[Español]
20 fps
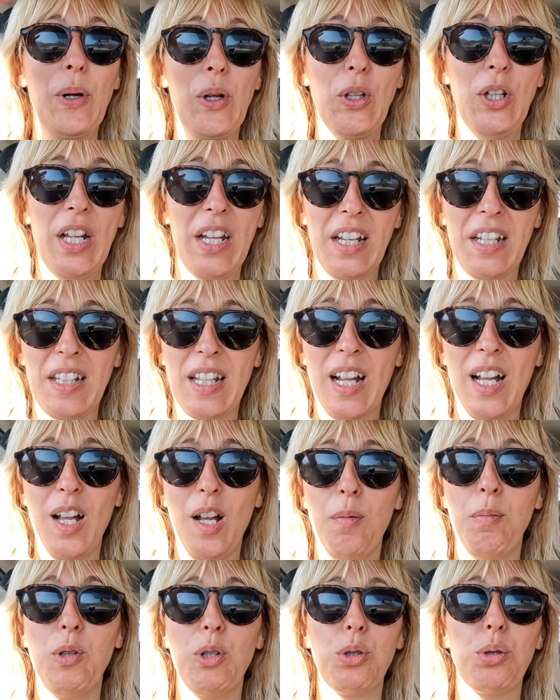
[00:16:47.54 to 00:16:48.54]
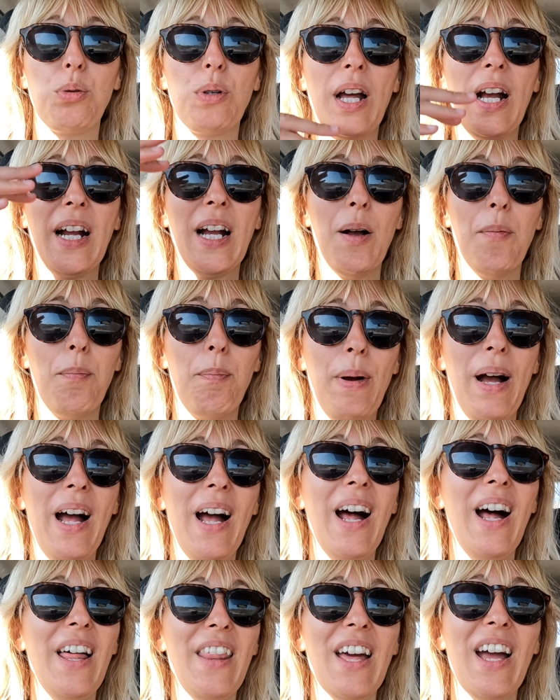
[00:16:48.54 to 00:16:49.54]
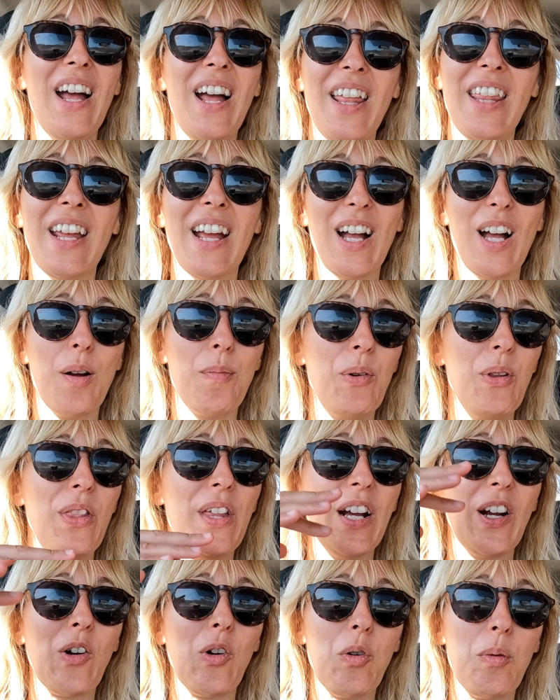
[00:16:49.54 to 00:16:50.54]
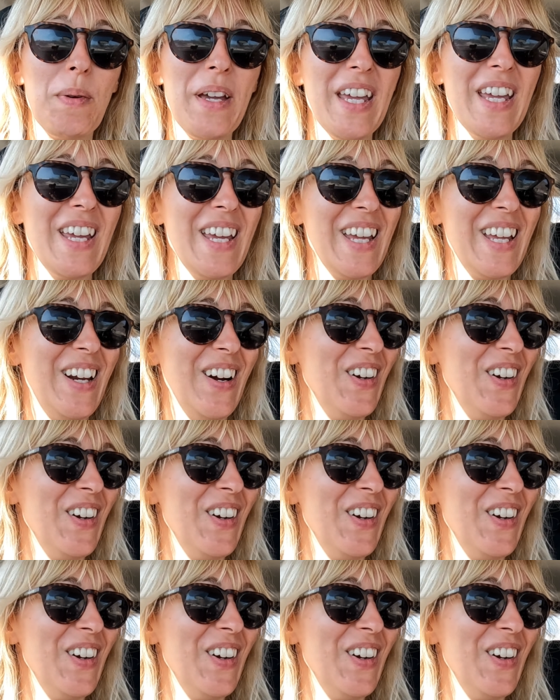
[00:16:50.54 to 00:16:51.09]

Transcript: protestamos, una acampada, dejamos de comer.